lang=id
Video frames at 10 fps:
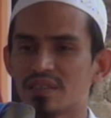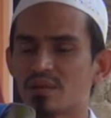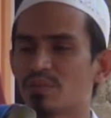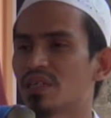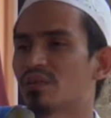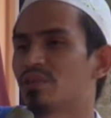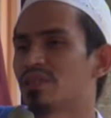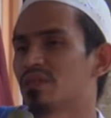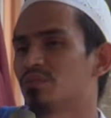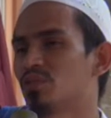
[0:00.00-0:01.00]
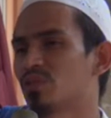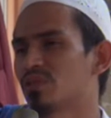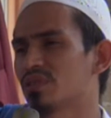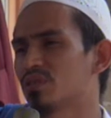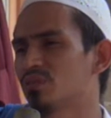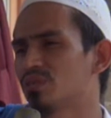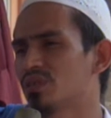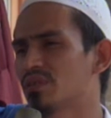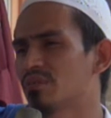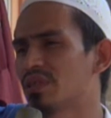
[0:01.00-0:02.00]
Nama-nama yang buruk itu
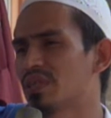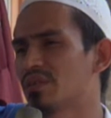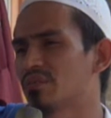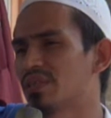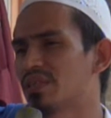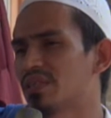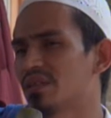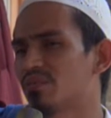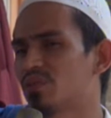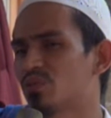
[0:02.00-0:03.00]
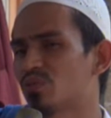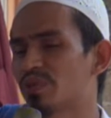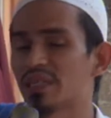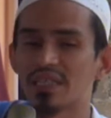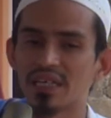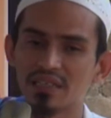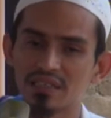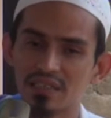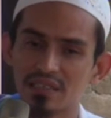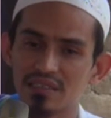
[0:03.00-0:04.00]
nama-nama yang menyerupai
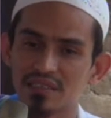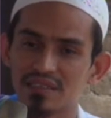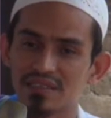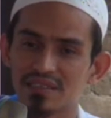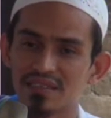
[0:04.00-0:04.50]
artis.